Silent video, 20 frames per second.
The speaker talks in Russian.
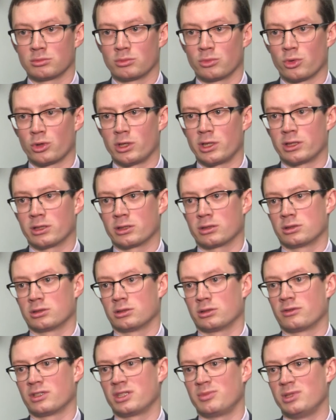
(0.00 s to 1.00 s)
более
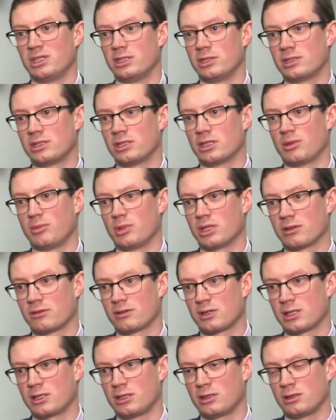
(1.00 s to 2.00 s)
80
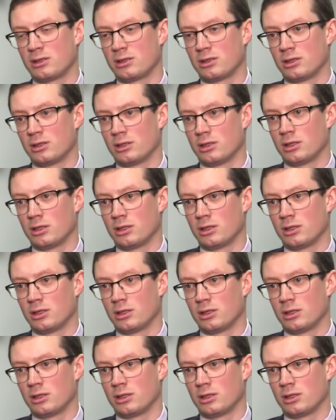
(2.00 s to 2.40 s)
наименований –